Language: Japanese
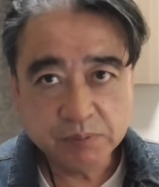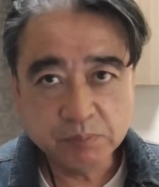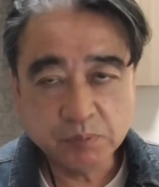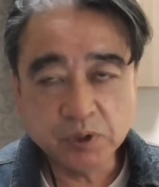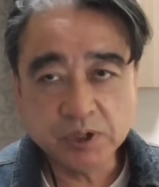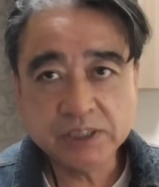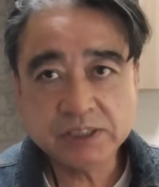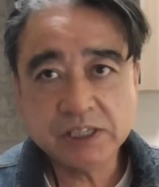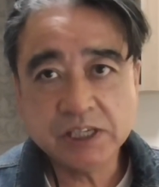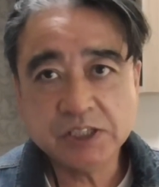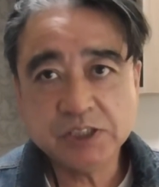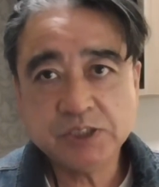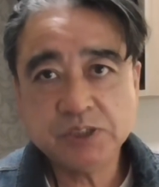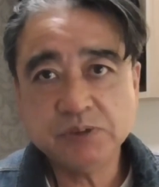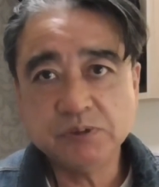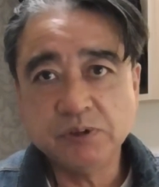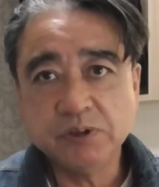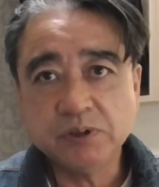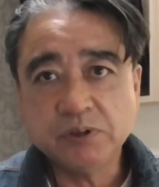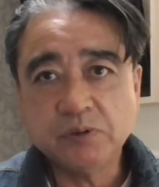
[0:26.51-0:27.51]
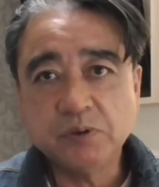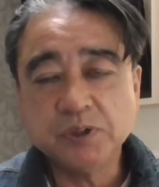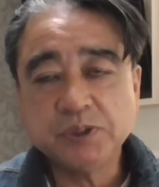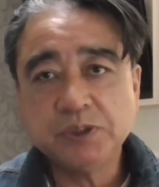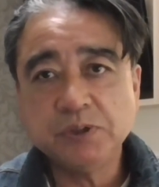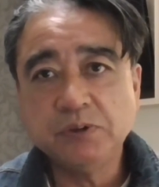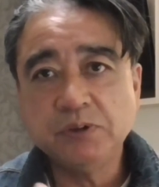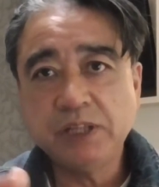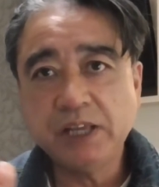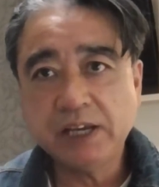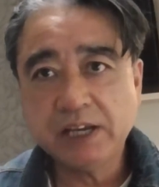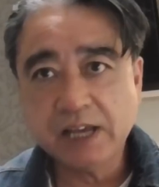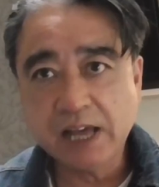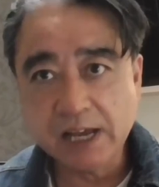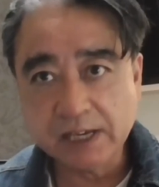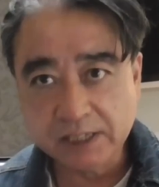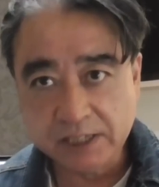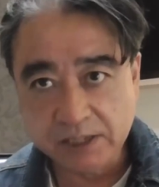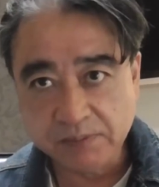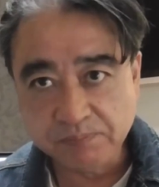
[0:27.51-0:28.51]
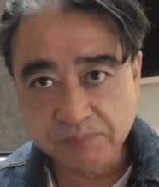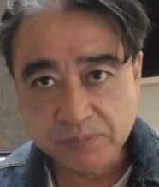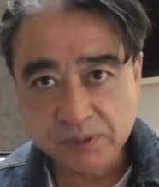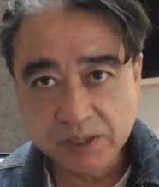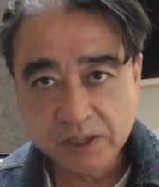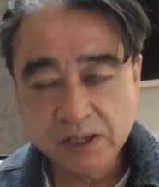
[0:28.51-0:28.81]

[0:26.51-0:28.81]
森選手を故障でかき